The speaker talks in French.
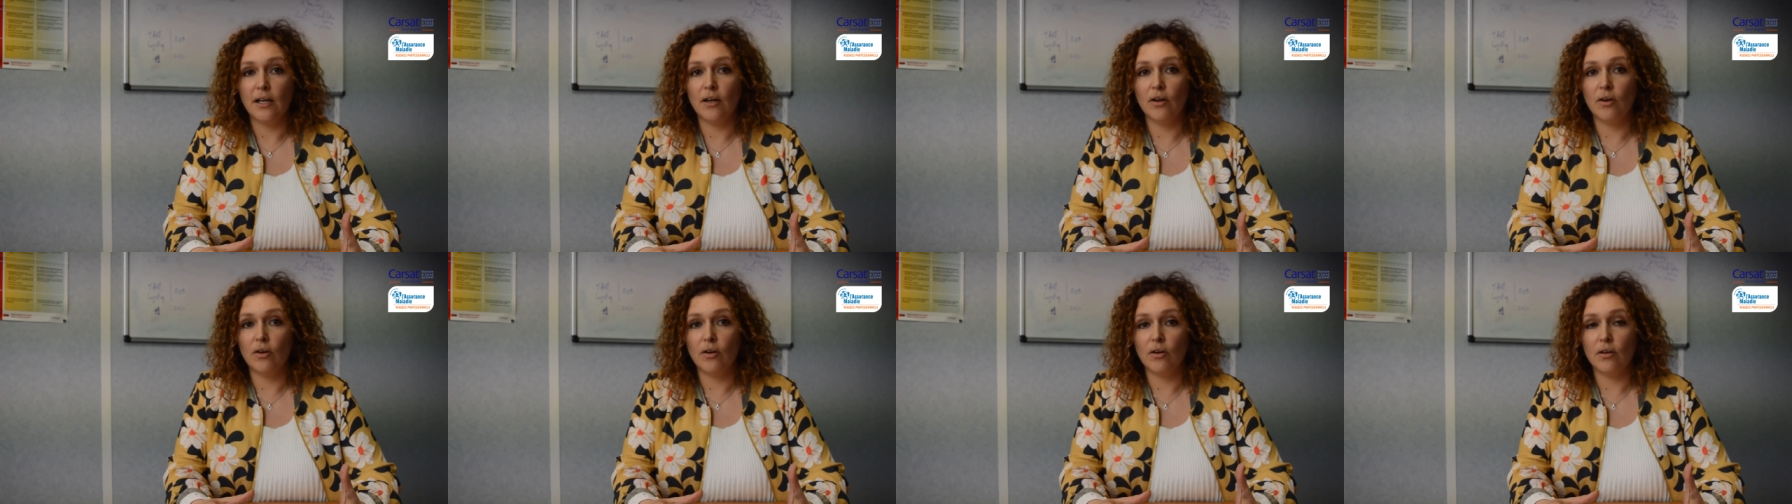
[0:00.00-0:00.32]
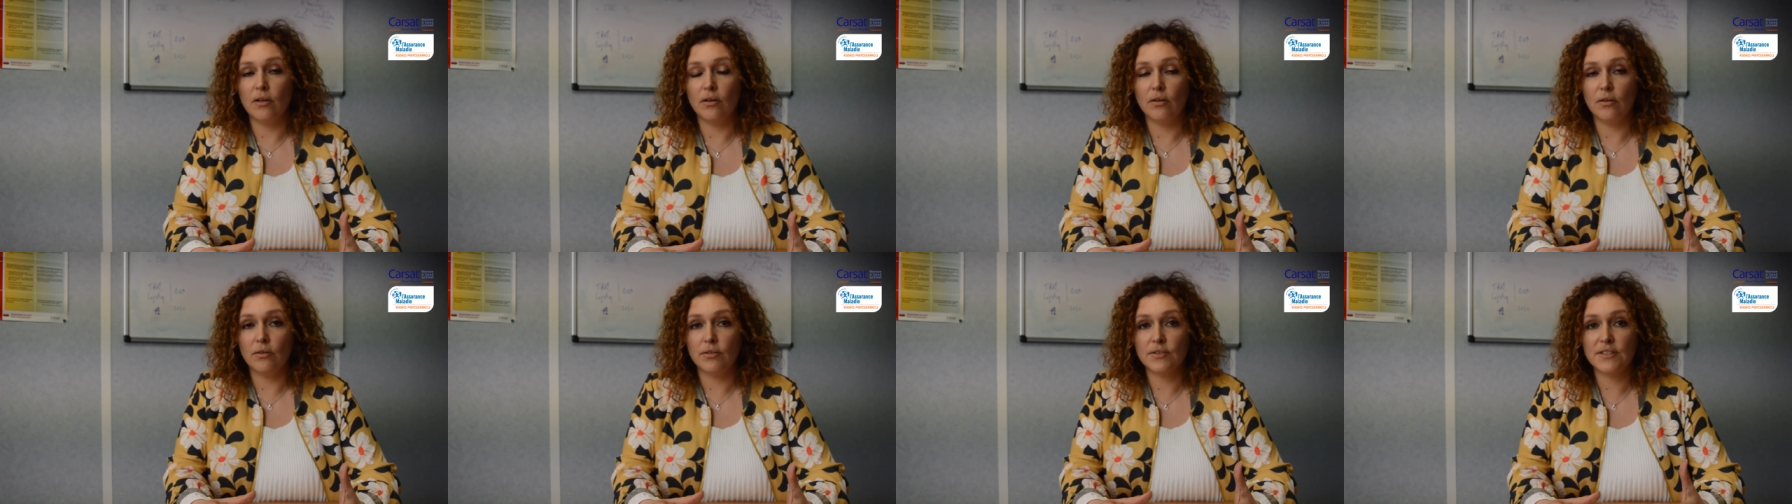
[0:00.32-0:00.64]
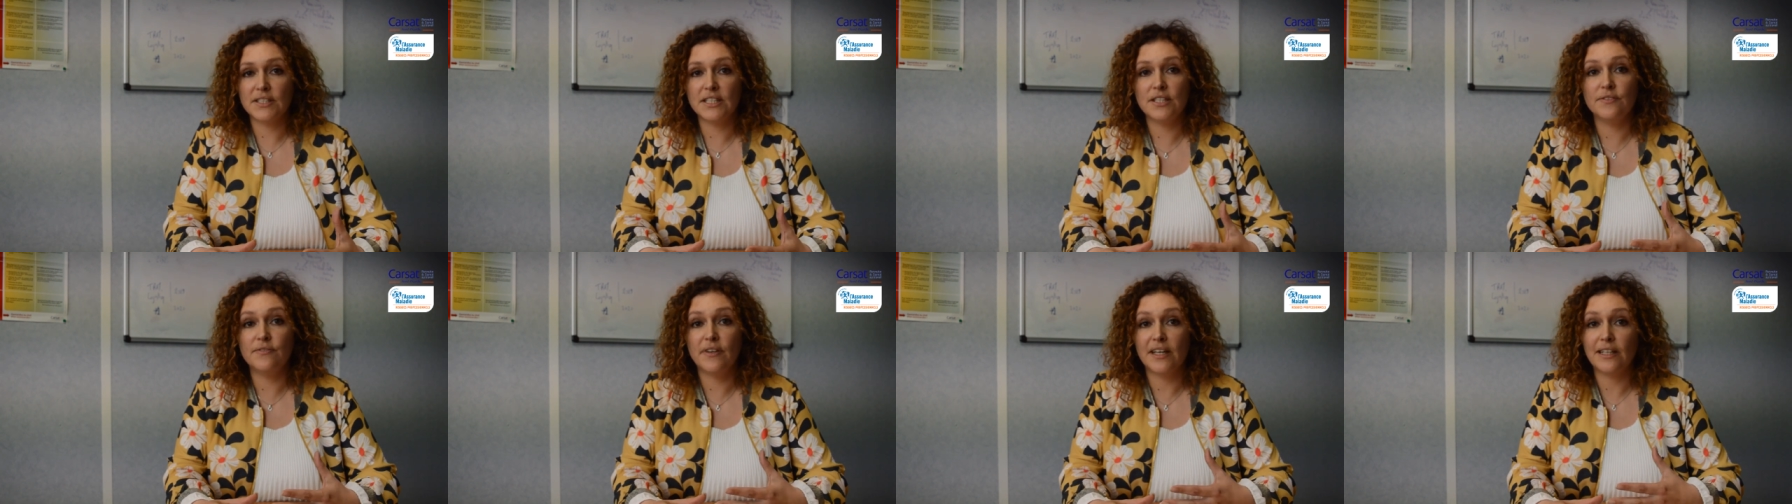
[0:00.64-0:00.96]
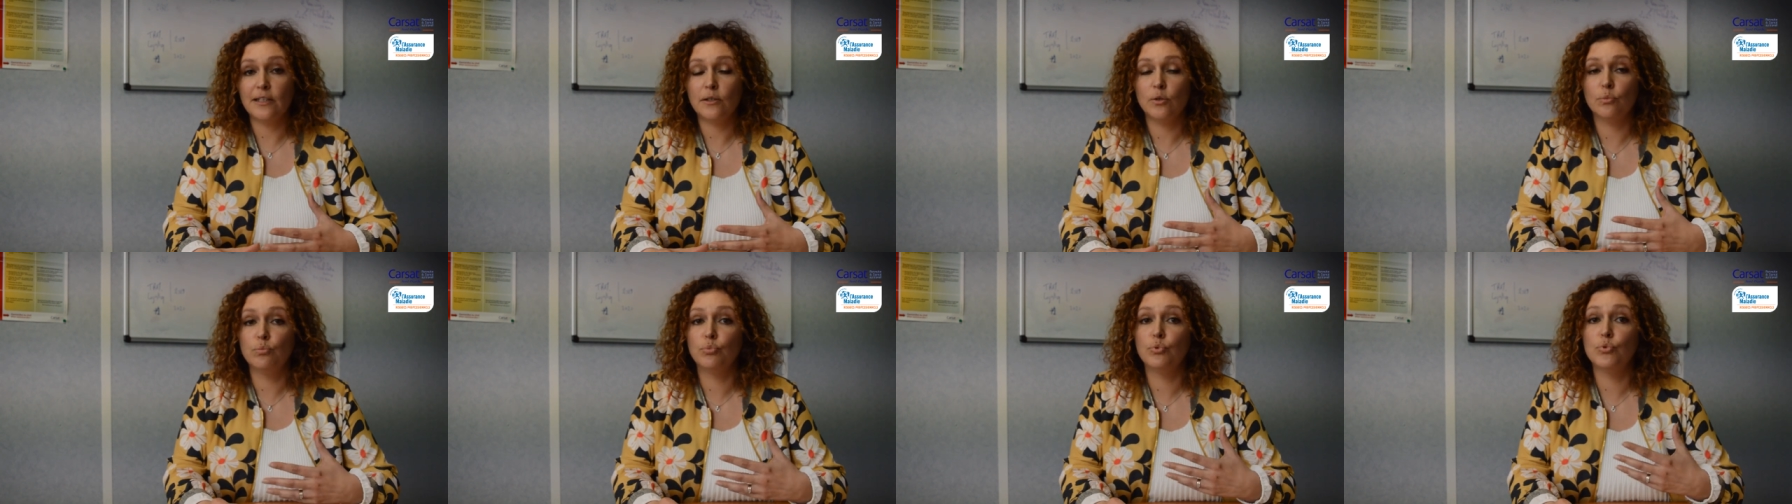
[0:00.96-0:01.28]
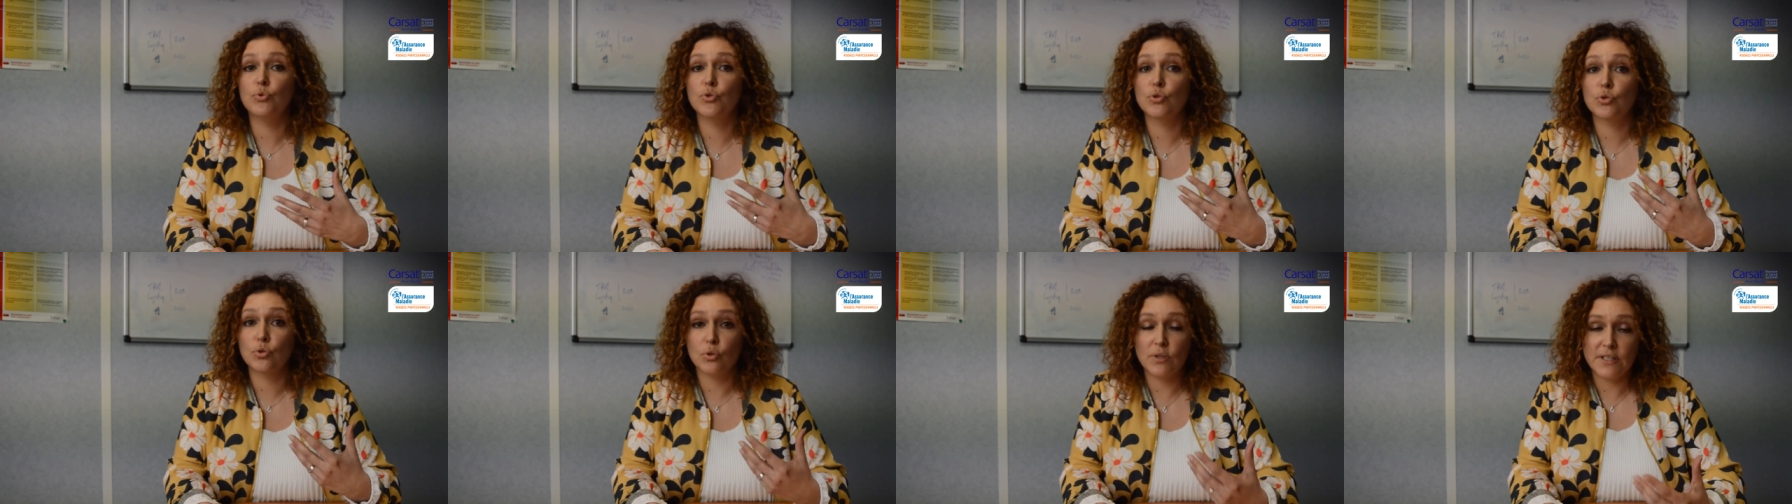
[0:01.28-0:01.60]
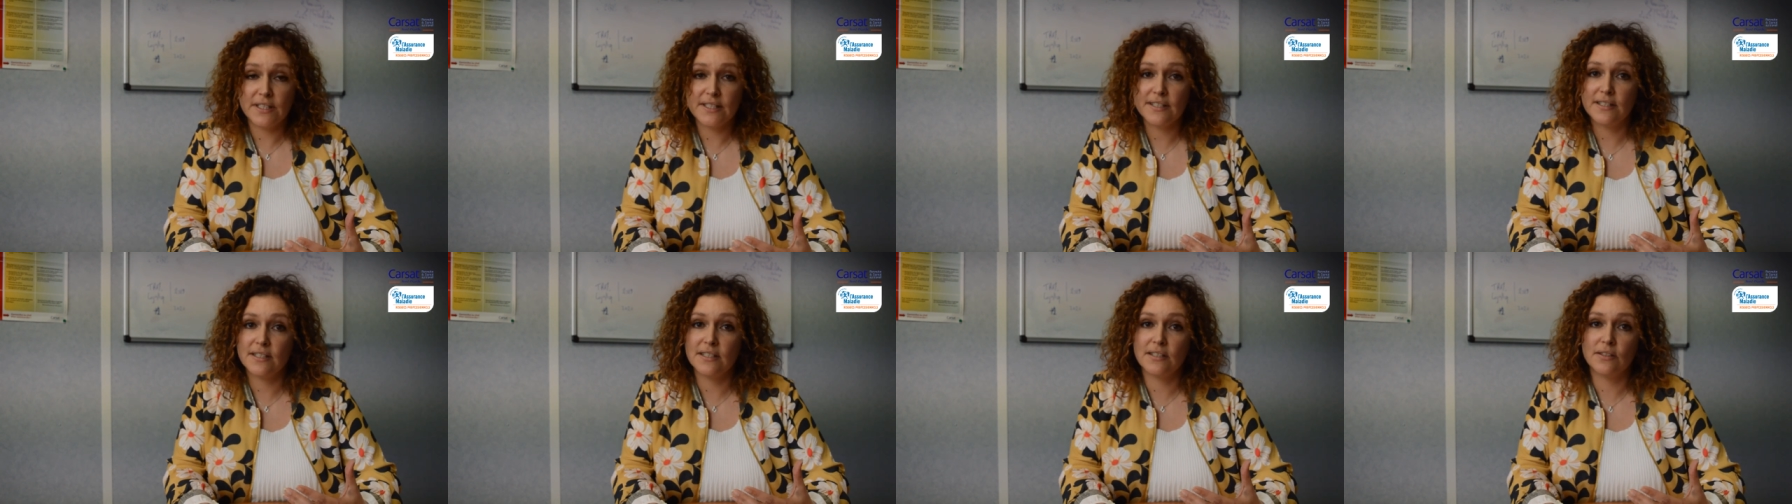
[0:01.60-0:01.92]
ce qui va être le plus
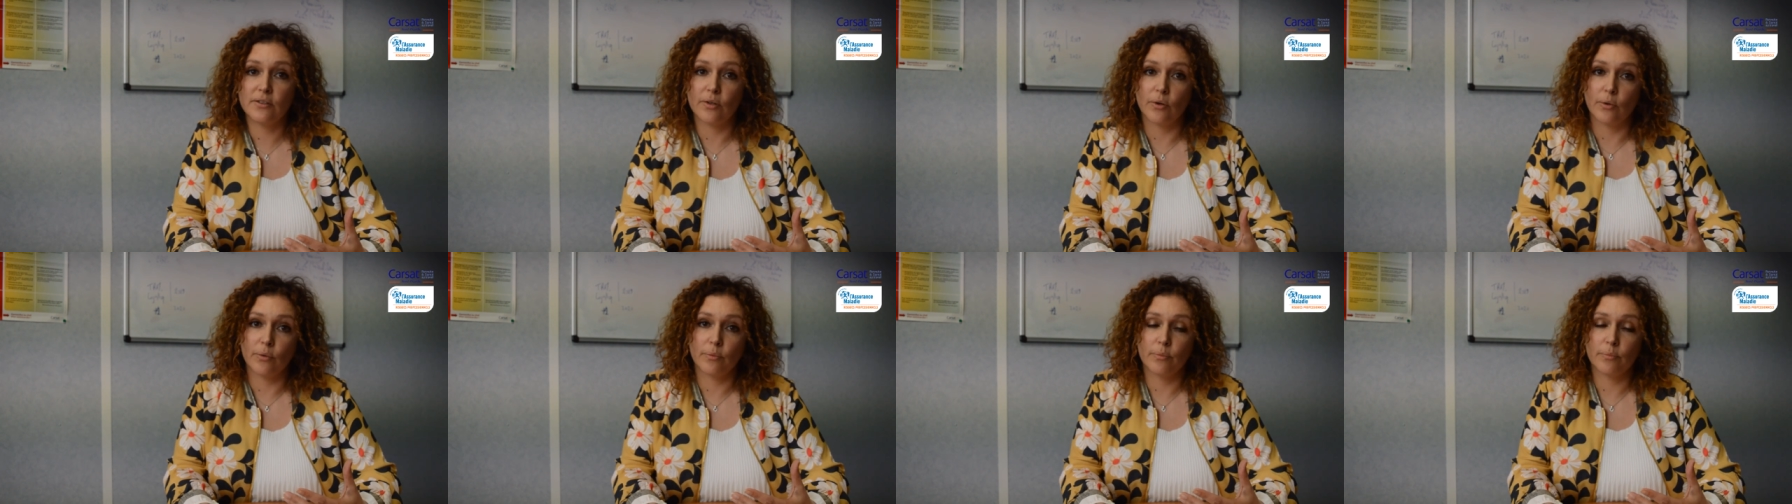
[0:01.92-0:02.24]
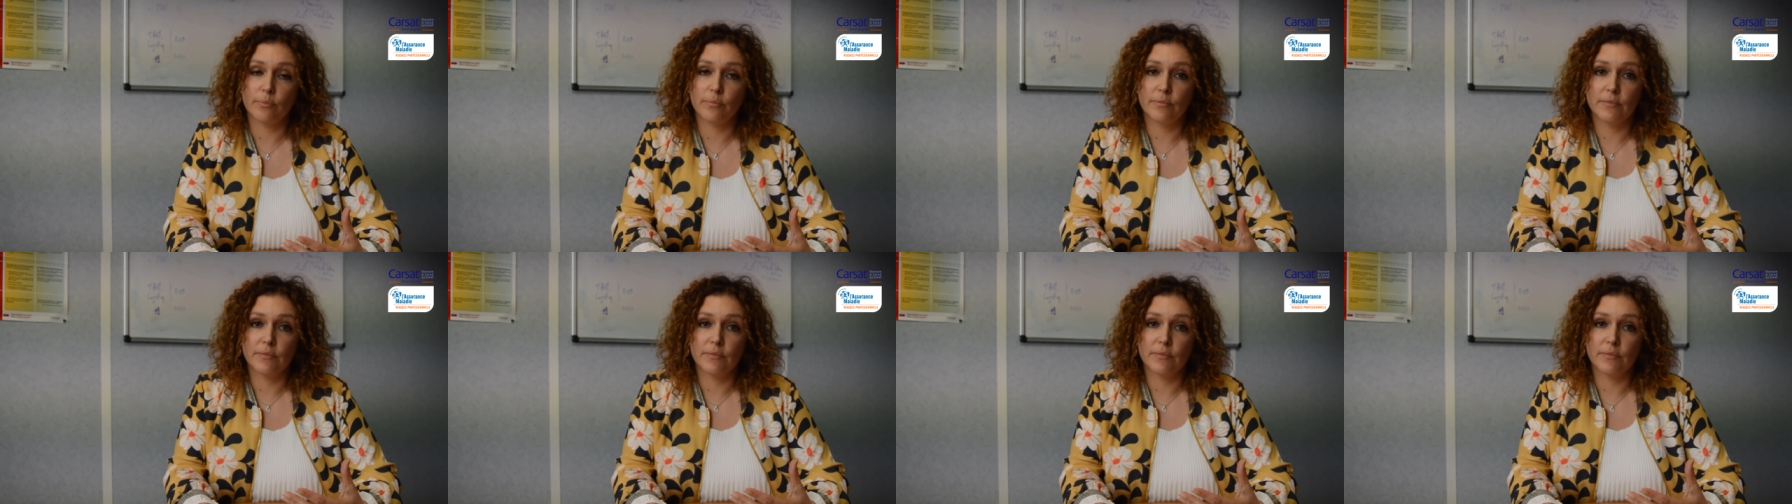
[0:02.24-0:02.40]
sollicitant.